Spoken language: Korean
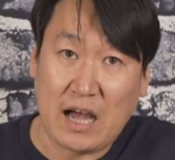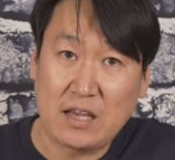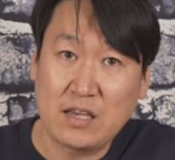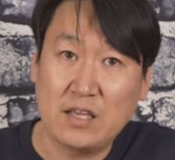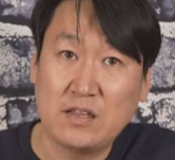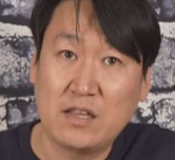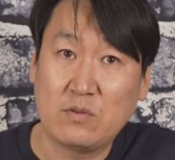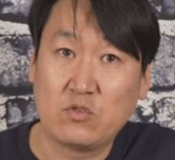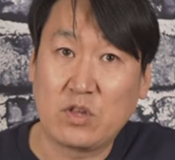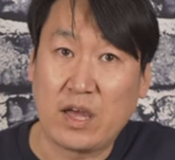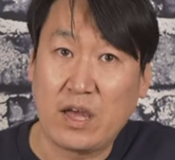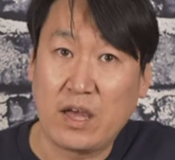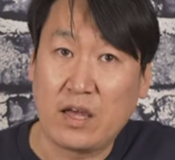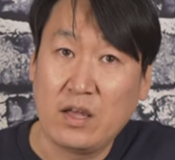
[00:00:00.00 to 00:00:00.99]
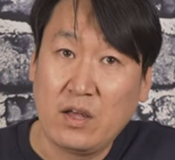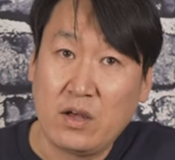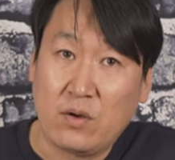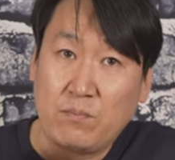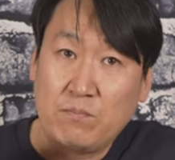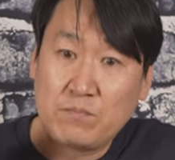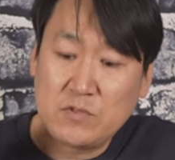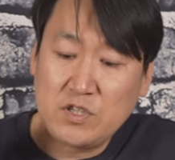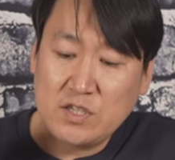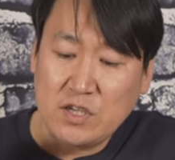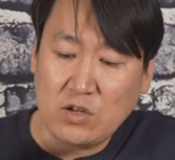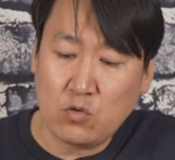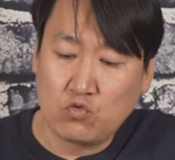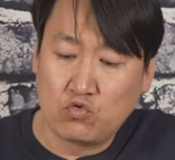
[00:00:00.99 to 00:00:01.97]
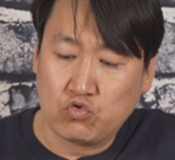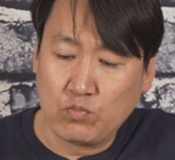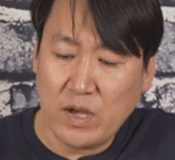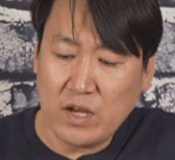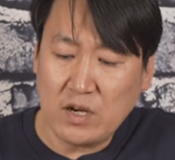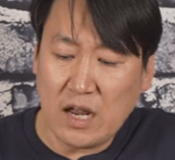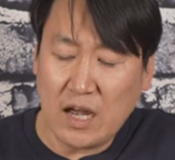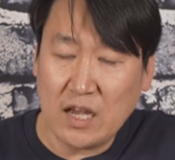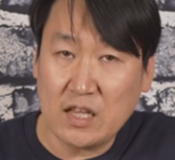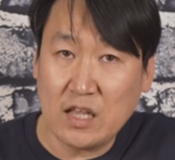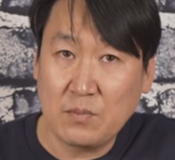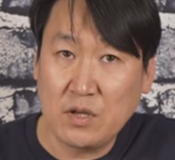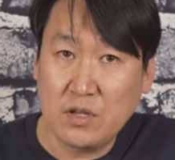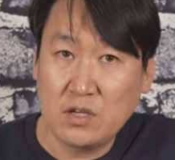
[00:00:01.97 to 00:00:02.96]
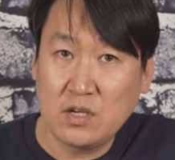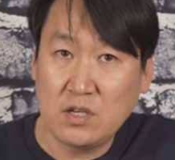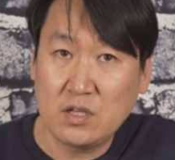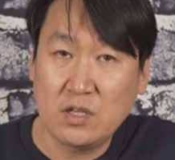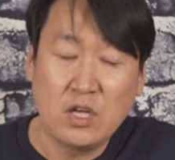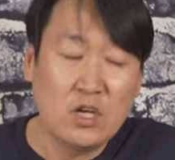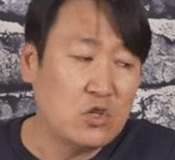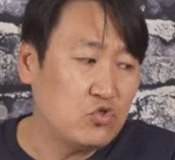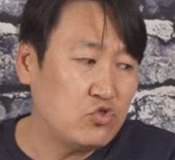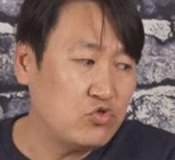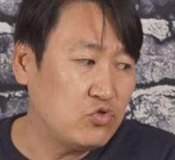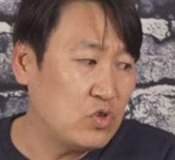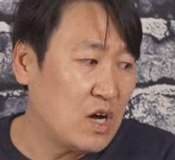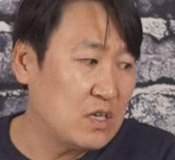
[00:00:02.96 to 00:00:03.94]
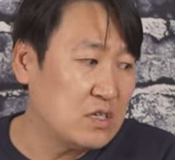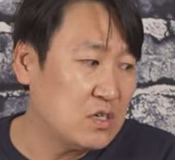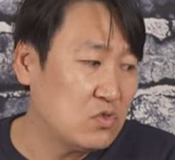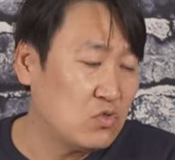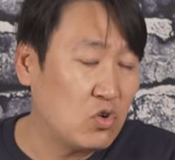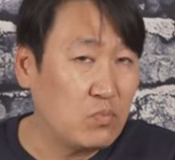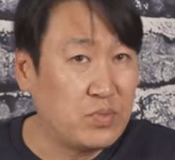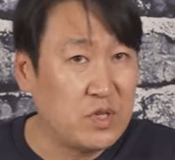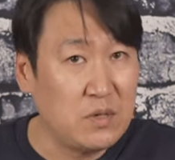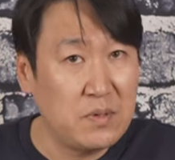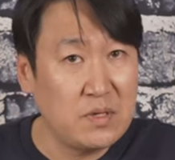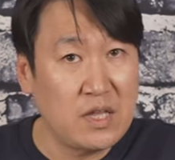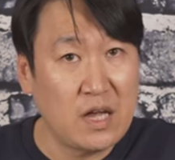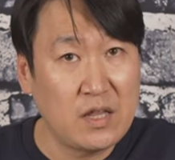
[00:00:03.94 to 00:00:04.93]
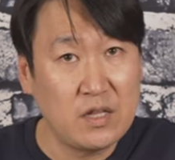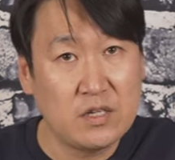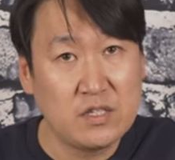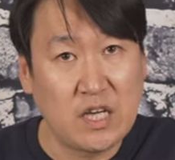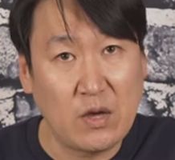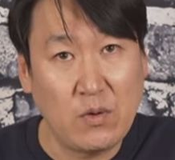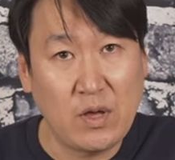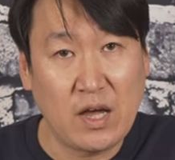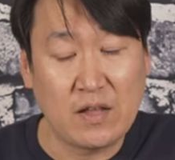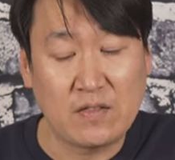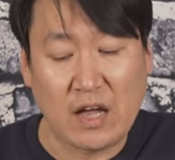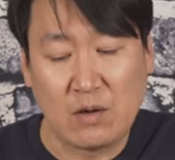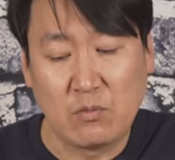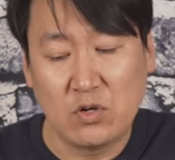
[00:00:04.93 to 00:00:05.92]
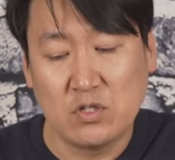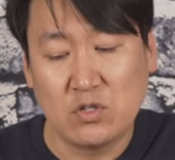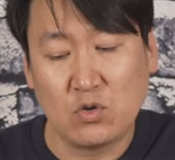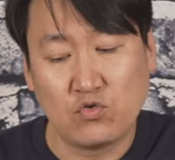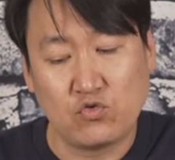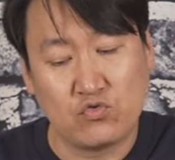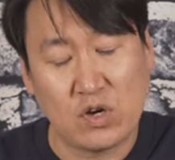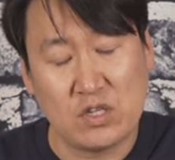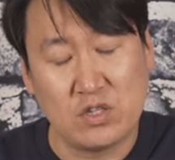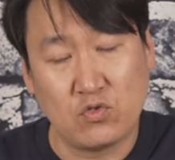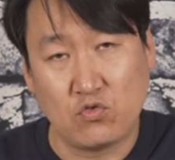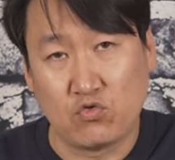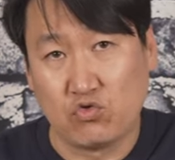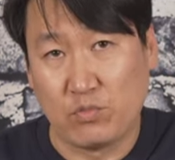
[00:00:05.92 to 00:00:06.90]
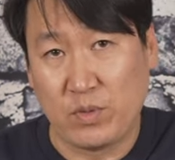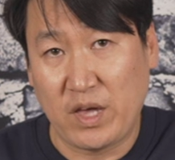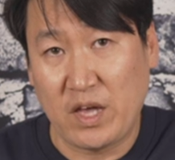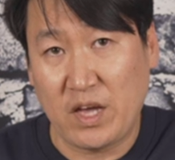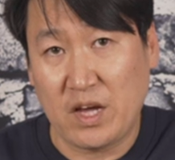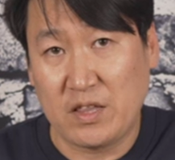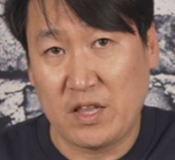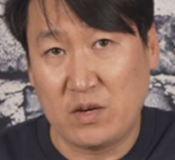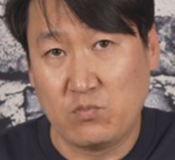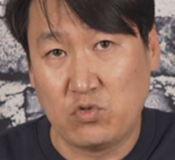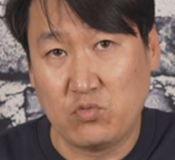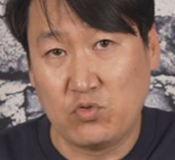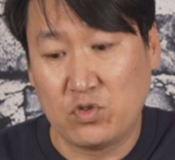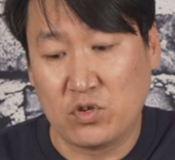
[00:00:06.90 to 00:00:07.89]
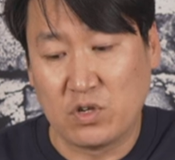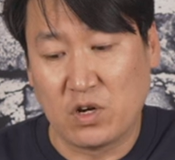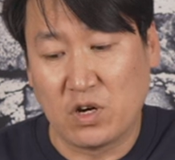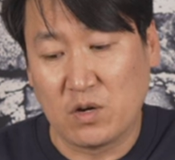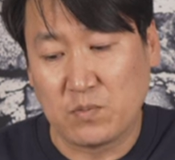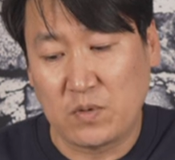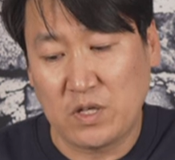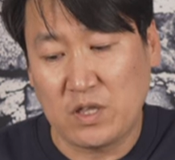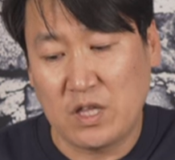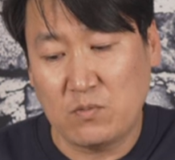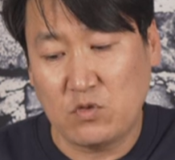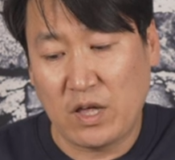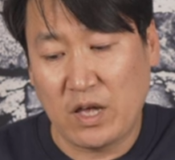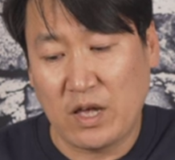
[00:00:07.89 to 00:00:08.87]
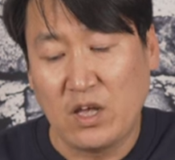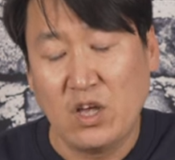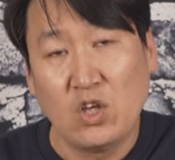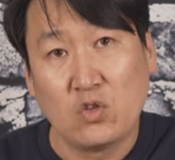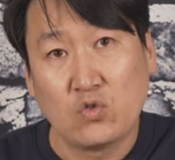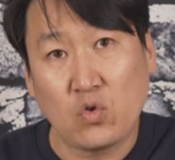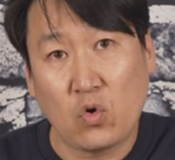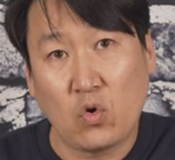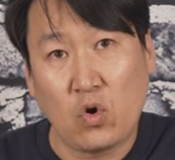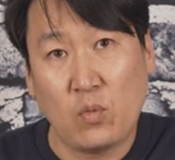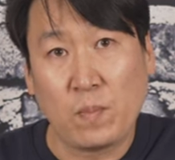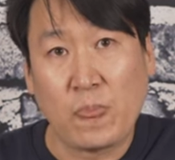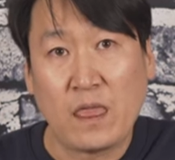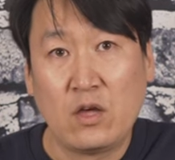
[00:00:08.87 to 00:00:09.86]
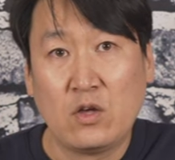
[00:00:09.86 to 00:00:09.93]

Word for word: 않기 때문에 음, 실제로 구매를 하게 되면은 추가적으로 비비탄을 제외한 나머지로 추가적으로 구매해야 될 부분들은 없기 때문에 조금